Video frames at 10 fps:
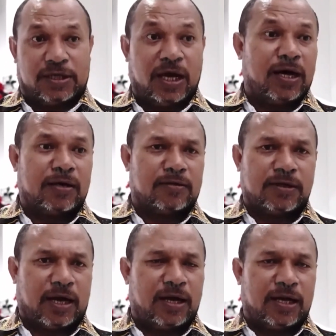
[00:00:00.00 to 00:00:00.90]
Ya,
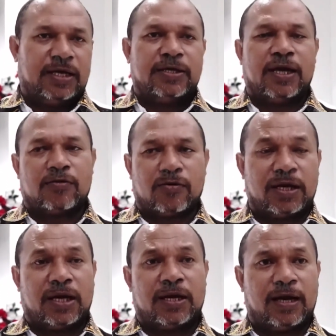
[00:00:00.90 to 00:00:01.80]
nah, hal yang
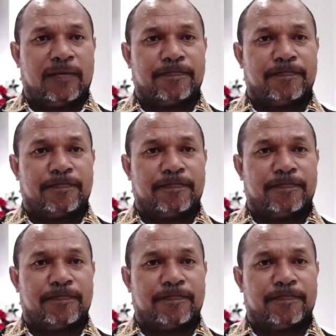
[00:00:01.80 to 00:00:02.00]
dilakukan adalah